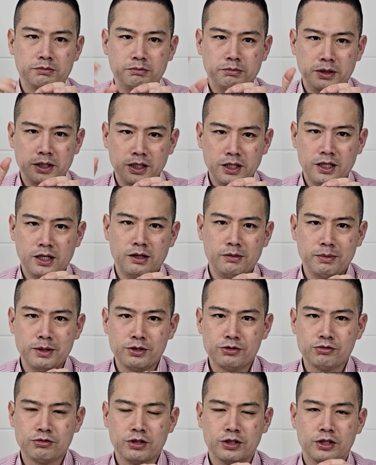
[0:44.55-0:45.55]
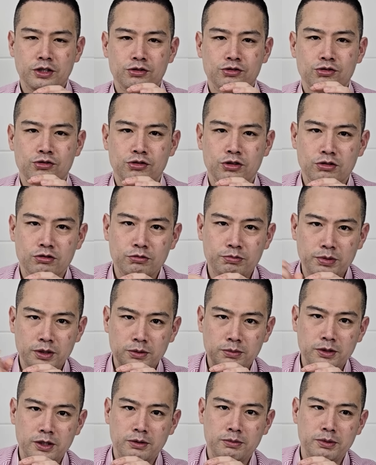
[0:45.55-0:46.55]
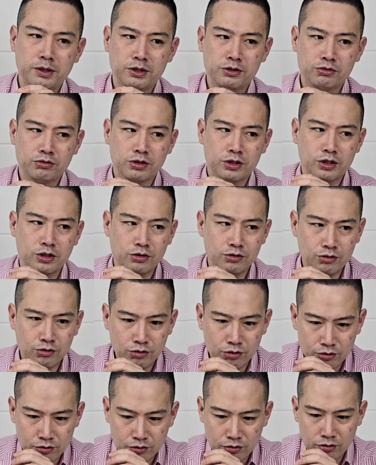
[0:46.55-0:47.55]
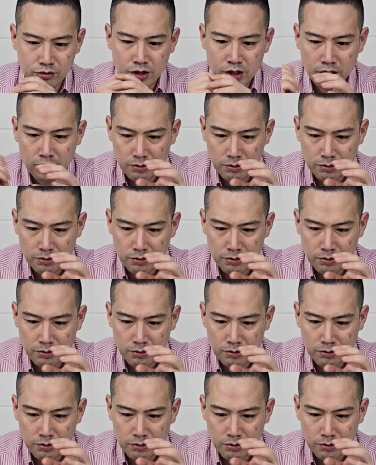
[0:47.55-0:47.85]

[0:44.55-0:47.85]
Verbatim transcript: PER 배수가 될 수도 있고 PBR 배수가 될 수도 있고